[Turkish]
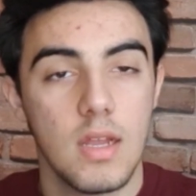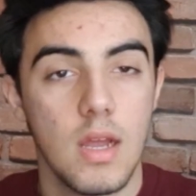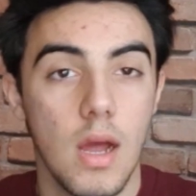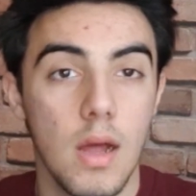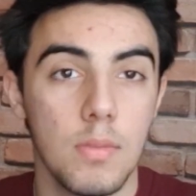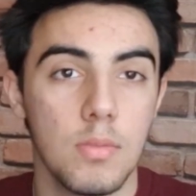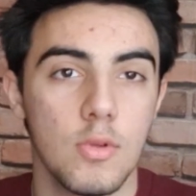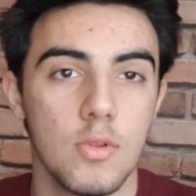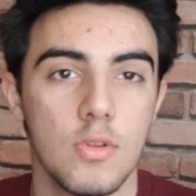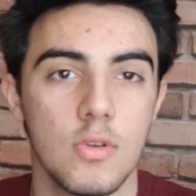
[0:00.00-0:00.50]

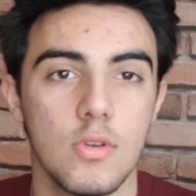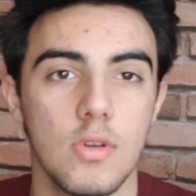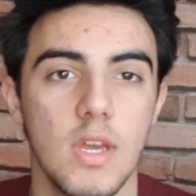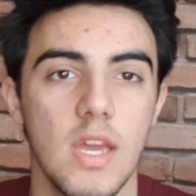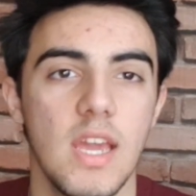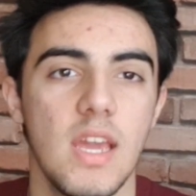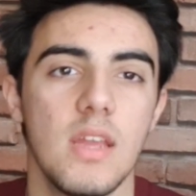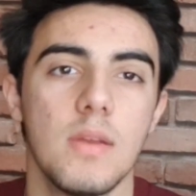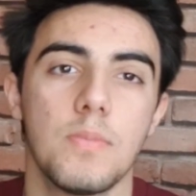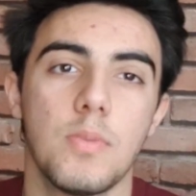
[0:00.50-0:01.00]
kablolu
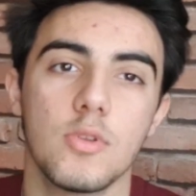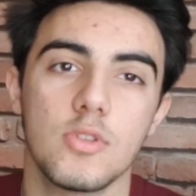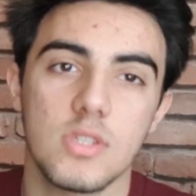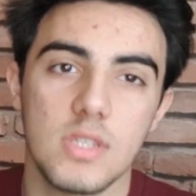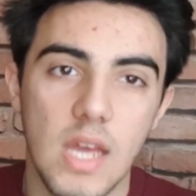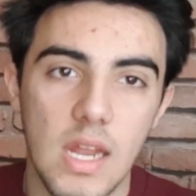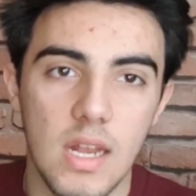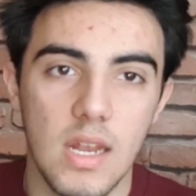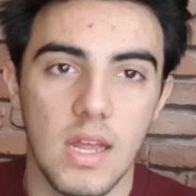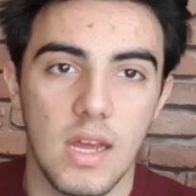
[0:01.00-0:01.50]

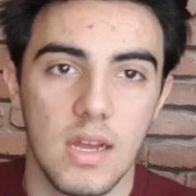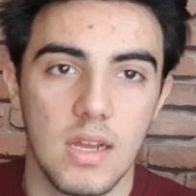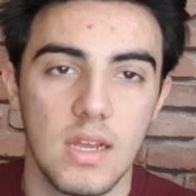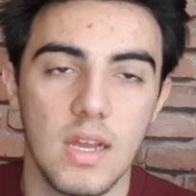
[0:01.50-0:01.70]
AirPods'larla